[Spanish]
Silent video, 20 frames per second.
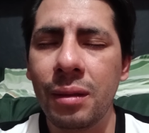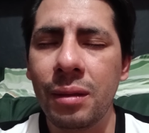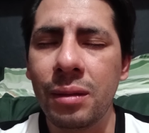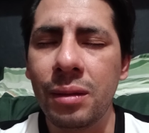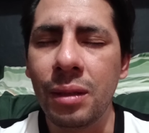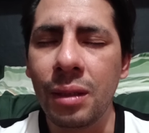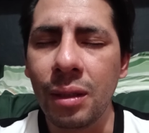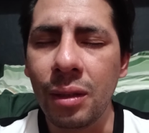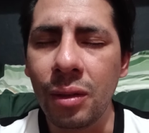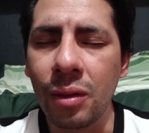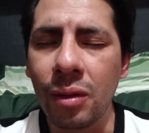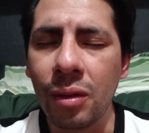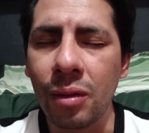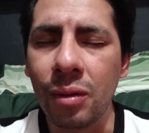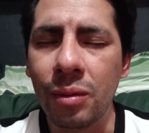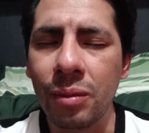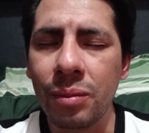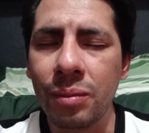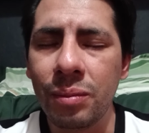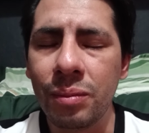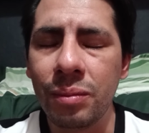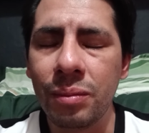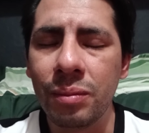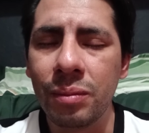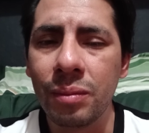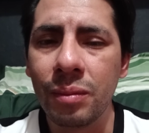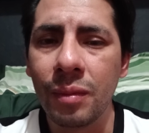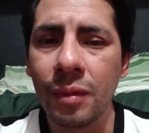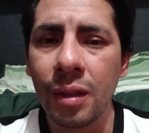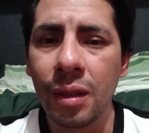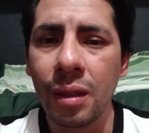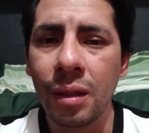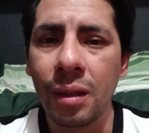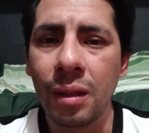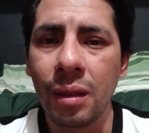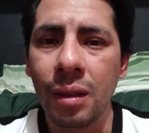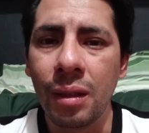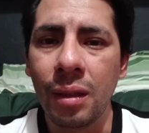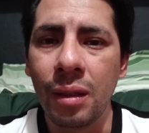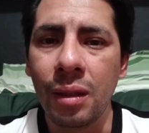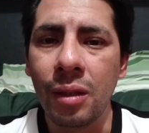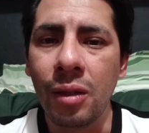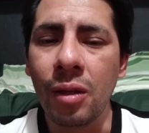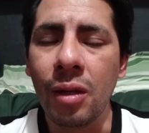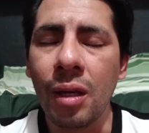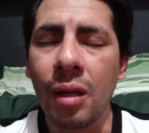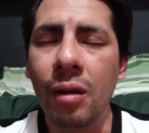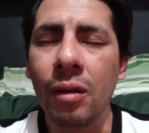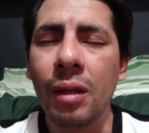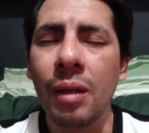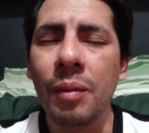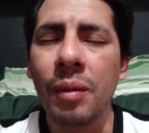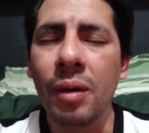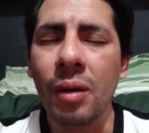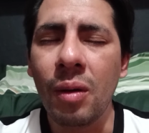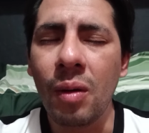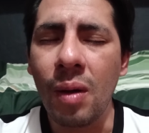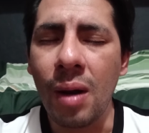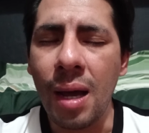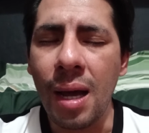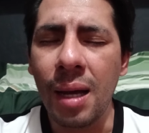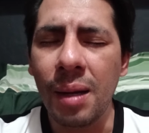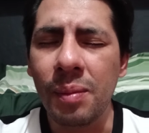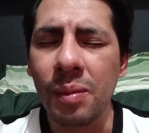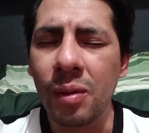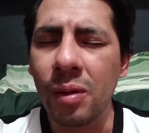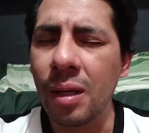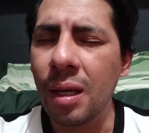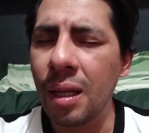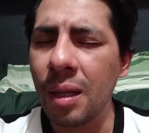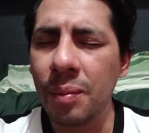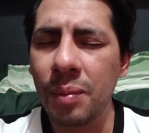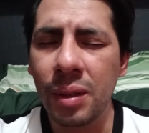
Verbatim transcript: Señor, yo quiero también orar por cada